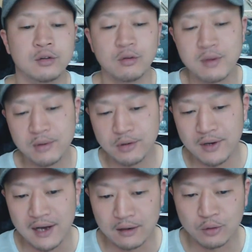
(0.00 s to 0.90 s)
飲み
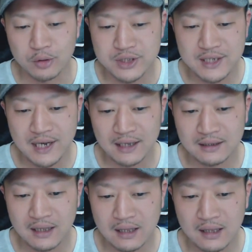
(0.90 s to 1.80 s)
物は腰に
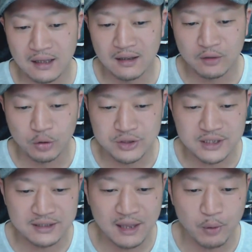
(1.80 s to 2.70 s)
当て、ん
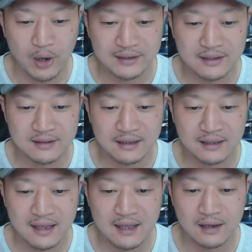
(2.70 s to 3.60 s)
腰に手を当てるだ
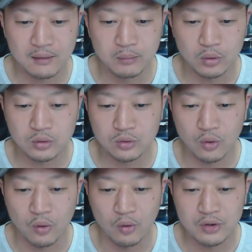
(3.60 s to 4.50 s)
けでもっ
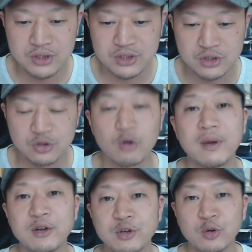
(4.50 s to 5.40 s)
と美味しく
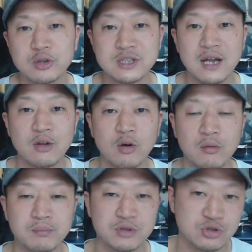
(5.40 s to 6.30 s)
飲める。こちら
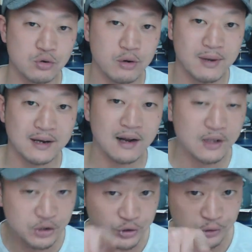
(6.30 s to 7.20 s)
の文章を今か
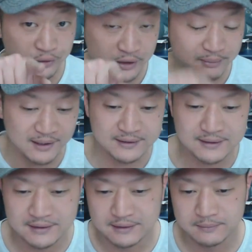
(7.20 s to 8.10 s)
ら読んでいきます。